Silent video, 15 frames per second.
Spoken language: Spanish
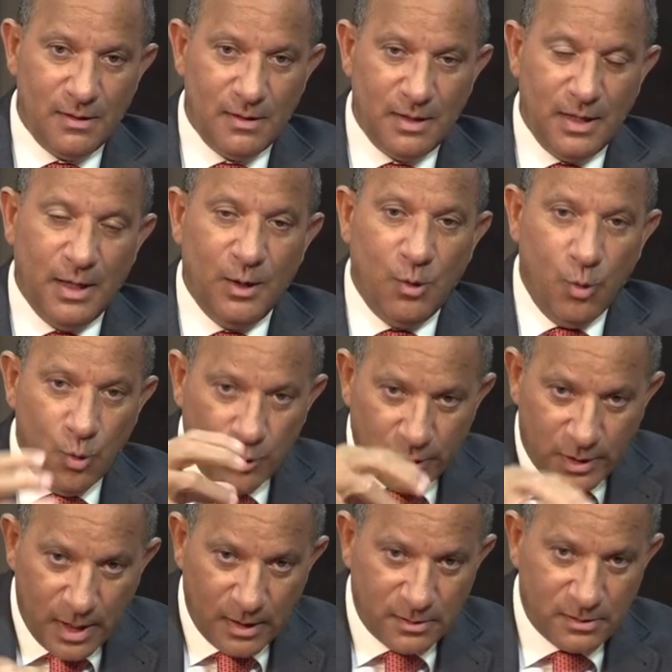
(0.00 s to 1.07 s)
y
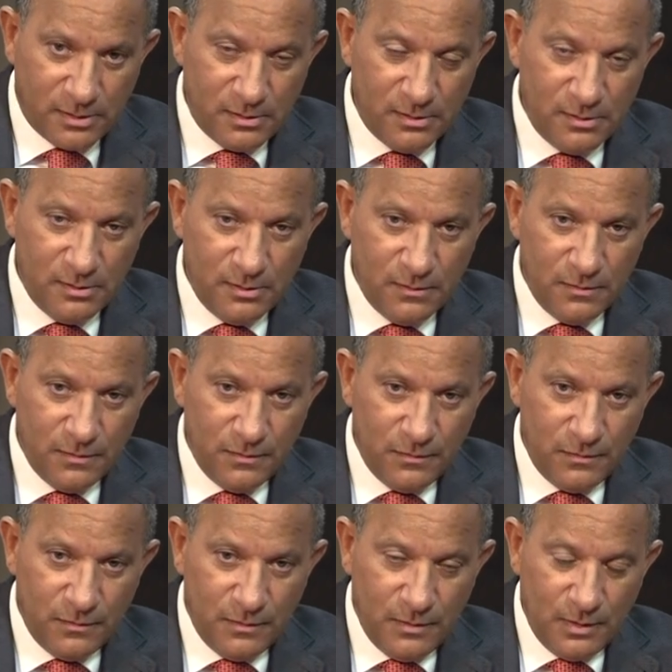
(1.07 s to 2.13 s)
juntas
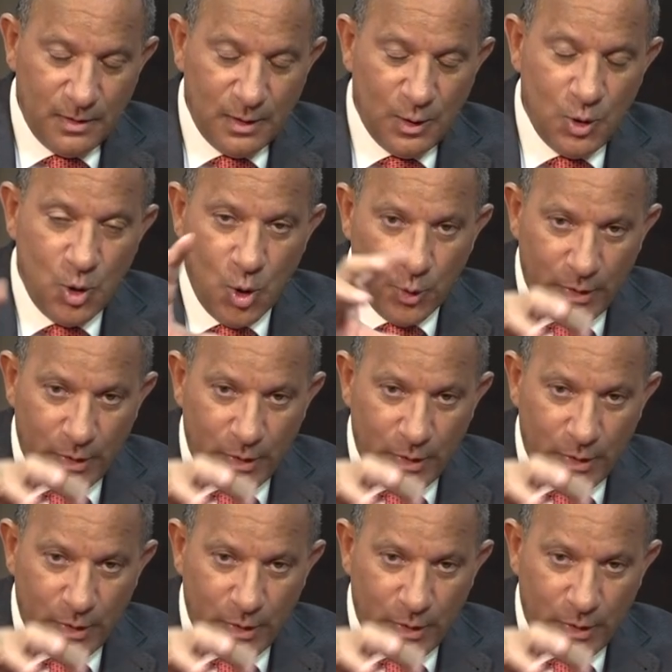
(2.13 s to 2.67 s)
no